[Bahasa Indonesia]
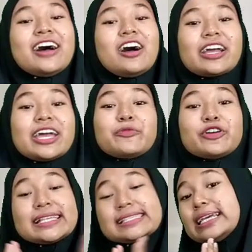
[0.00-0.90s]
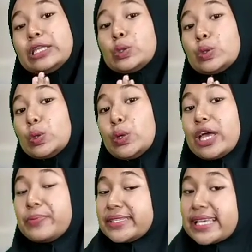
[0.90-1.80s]
Oke, mungkin segitu dulu
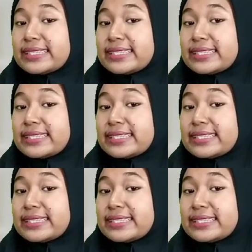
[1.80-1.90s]
yang bisa